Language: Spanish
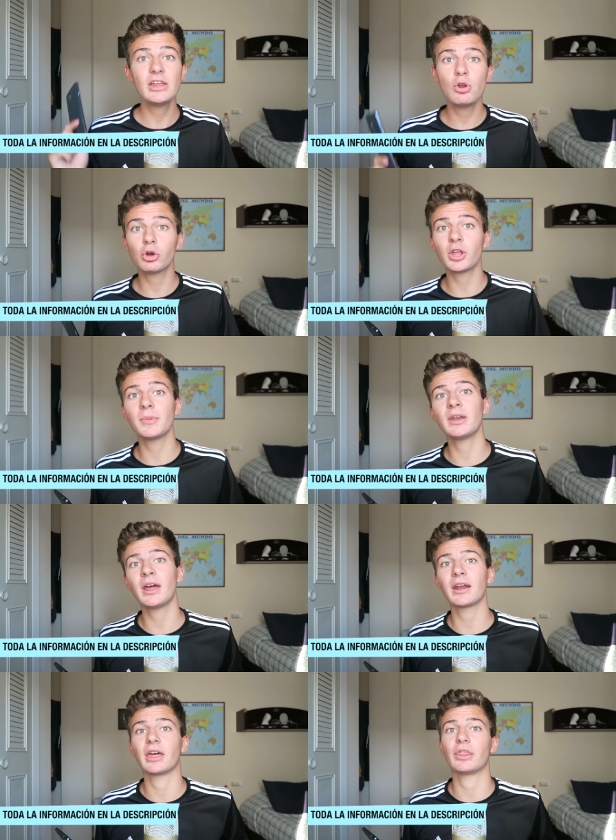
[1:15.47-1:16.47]
Y luego
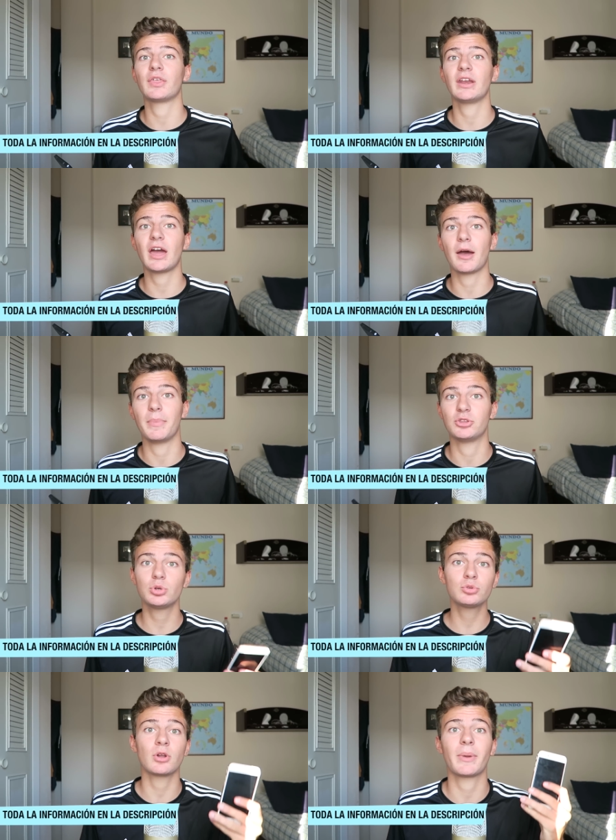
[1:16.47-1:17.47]
también agradecer a
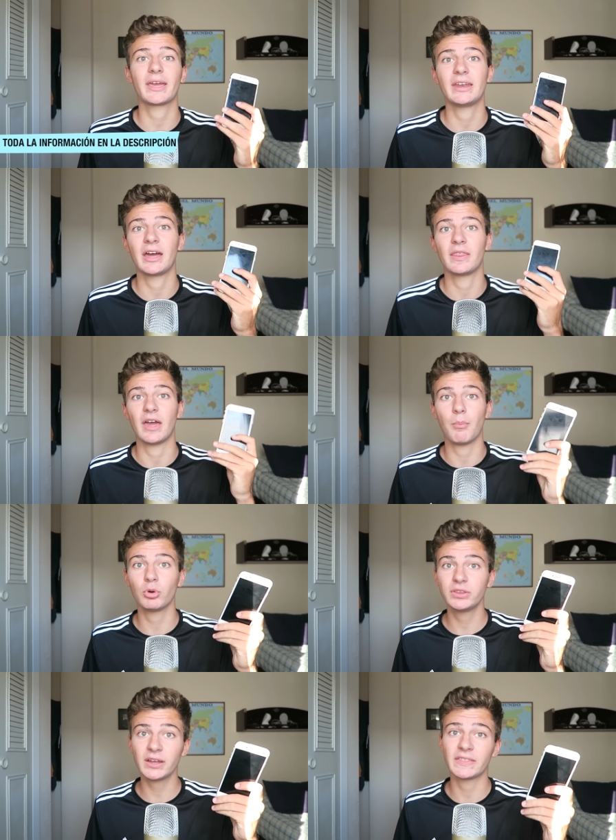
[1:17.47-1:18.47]
BetSuite, una página de
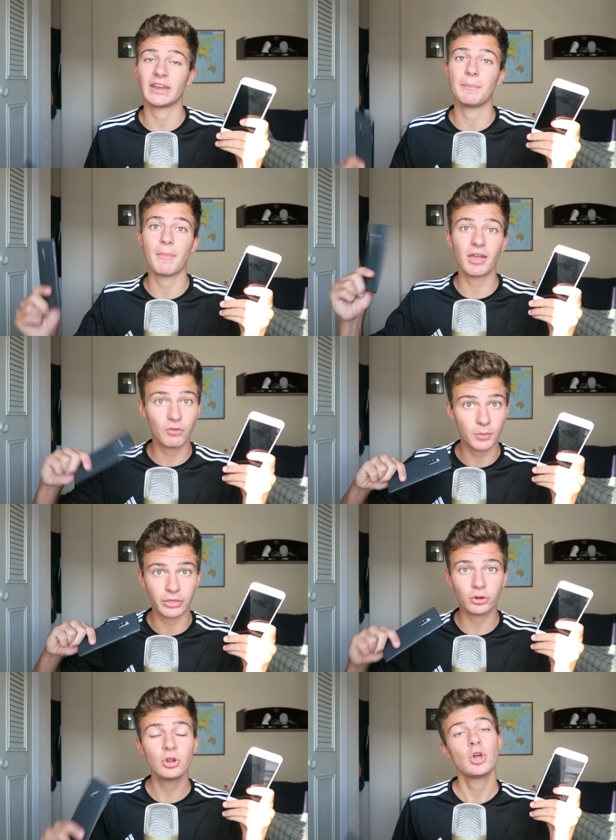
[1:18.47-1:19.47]
apuestas que tenéis más
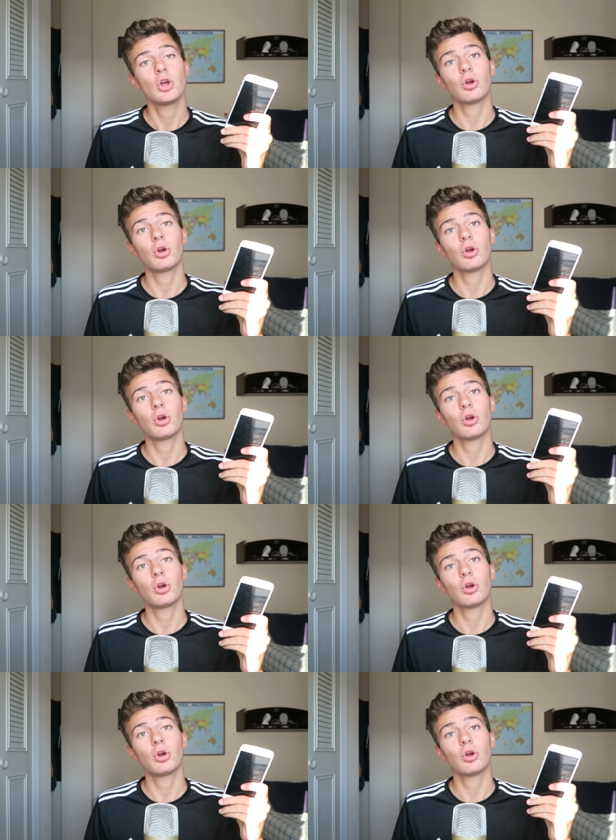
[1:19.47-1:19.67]
información